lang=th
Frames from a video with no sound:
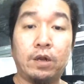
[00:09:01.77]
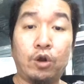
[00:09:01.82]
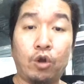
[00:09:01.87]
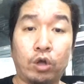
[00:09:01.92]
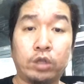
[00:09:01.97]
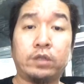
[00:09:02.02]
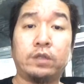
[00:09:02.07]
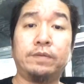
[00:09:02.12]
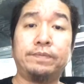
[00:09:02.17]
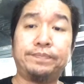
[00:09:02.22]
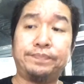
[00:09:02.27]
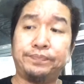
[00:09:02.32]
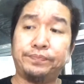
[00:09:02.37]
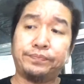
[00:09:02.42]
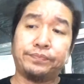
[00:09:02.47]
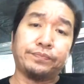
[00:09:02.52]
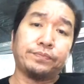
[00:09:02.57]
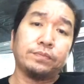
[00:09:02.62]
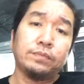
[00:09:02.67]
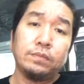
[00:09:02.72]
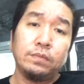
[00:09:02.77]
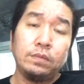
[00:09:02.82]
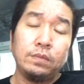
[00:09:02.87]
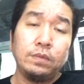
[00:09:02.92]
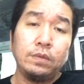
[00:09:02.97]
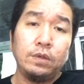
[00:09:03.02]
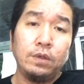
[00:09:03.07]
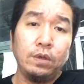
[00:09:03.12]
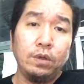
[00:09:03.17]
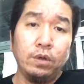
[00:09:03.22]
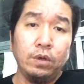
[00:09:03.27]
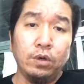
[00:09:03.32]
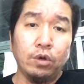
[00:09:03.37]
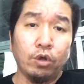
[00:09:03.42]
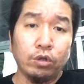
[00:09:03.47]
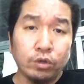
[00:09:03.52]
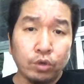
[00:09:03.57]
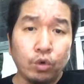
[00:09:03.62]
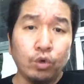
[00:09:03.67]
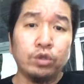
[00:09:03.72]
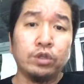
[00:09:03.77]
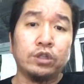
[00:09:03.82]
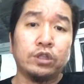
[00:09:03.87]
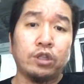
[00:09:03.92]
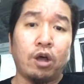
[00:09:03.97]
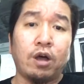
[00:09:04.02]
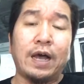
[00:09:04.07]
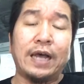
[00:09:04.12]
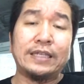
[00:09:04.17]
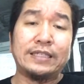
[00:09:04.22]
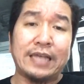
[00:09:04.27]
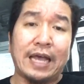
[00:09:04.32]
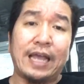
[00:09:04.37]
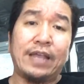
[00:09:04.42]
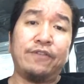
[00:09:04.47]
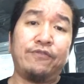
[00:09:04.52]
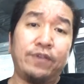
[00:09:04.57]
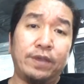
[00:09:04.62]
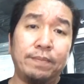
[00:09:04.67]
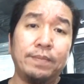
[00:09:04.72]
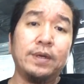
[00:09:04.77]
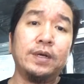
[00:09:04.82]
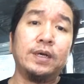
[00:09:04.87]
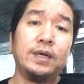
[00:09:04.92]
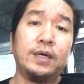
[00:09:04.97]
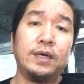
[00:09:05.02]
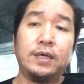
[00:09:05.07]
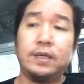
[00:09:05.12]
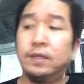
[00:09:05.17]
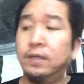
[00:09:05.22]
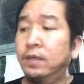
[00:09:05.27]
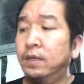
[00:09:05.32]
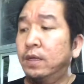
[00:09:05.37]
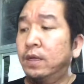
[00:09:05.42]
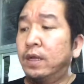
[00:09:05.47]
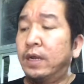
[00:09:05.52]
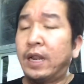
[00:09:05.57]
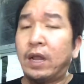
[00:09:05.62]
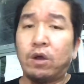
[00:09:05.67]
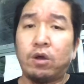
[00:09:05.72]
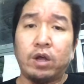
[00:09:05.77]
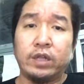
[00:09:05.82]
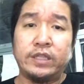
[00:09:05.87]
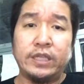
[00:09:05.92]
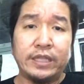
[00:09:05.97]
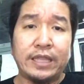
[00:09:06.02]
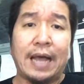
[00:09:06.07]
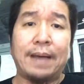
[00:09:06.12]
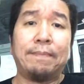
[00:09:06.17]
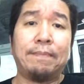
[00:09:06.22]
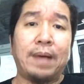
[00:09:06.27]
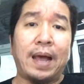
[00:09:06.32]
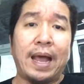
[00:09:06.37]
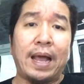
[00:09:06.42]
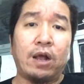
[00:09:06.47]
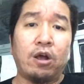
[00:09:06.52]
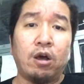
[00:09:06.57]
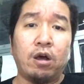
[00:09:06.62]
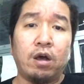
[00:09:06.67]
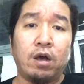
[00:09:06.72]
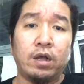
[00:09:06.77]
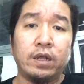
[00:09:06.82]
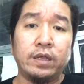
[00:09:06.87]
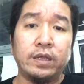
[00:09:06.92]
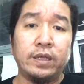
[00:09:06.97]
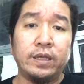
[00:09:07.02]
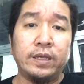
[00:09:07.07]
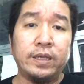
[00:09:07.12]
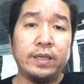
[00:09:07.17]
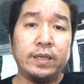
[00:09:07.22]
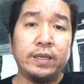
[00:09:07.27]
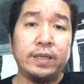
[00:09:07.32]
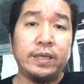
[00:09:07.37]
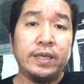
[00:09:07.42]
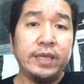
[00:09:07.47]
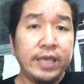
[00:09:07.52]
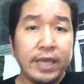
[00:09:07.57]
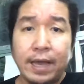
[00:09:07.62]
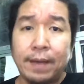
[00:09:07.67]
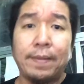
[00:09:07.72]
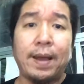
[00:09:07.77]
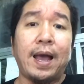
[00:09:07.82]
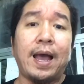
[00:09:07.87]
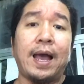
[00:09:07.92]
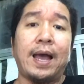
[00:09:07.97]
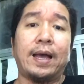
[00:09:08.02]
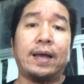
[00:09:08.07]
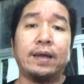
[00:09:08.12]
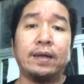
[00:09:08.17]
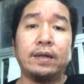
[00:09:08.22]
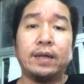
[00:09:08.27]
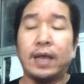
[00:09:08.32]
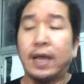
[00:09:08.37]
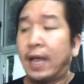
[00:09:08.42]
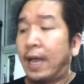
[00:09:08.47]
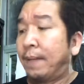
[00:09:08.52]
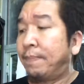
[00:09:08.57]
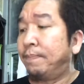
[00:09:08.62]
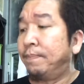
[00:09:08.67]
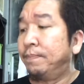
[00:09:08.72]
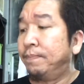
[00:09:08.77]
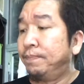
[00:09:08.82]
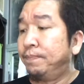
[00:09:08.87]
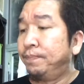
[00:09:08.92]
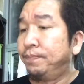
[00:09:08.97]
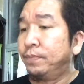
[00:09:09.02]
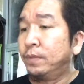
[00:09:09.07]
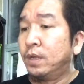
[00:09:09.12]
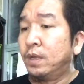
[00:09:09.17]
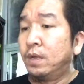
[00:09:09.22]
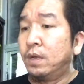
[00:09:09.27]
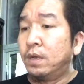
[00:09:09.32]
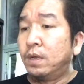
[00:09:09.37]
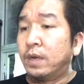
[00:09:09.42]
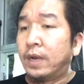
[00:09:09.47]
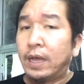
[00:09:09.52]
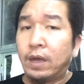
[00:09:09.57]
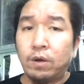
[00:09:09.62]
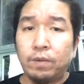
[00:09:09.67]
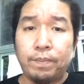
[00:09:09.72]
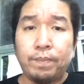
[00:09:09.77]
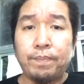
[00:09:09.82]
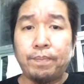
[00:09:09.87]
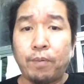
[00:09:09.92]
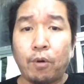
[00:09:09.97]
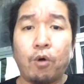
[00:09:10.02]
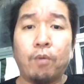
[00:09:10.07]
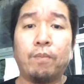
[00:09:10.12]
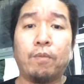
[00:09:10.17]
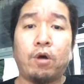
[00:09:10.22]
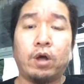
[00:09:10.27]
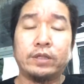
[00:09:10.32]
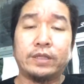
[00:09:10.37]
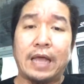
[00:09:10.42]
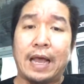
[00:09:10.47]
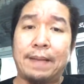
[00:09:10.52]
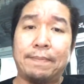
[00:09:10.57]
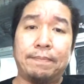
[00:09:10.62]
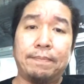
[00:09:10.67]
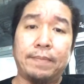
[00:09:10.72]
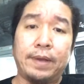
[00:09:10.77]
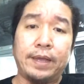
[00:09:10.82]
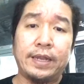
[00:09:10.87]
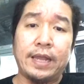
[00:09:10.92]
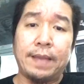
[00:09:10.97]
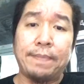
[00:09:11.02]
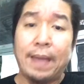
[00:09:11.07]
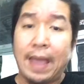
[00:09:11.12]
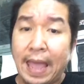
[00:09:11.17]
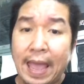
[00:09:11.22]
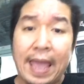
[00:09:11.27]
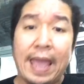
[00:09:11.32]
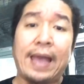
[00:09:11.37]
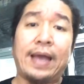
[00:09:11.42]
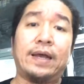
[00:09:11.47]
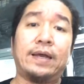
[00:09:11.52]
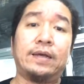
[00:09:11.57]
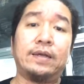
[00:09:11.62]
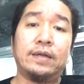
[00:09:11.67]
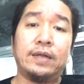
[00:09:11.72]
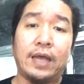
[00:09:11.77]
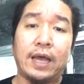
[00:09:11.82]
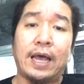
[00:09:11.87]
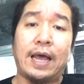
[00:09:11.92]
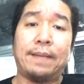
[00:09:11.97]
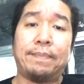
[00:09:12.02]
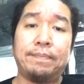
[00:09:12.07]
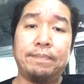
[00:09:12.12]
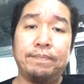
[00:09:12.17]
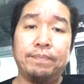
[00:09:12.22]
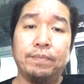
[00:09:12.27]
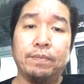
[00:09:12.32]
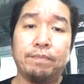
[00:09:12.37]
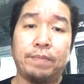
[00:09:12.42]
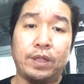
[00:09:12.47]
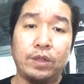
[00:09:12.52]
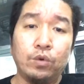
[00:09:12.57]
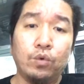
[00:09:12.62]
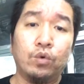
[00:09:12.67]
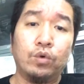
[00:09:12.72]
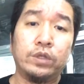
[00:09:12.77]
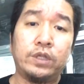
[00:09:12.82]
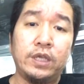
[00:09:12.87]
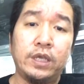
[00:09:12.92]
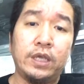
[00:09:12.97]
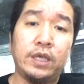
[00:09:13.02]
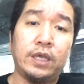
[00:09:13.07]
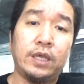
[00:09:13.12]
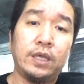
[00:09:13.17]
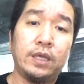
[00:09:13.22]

รถรถคุณต้องอาศัยฝีมือ แล้วก็ที่ทำมาก็เยี่ยมากนะครับ แล้วผมก็ทำไม่ได้แพงนะครับ เป็นอู่ที่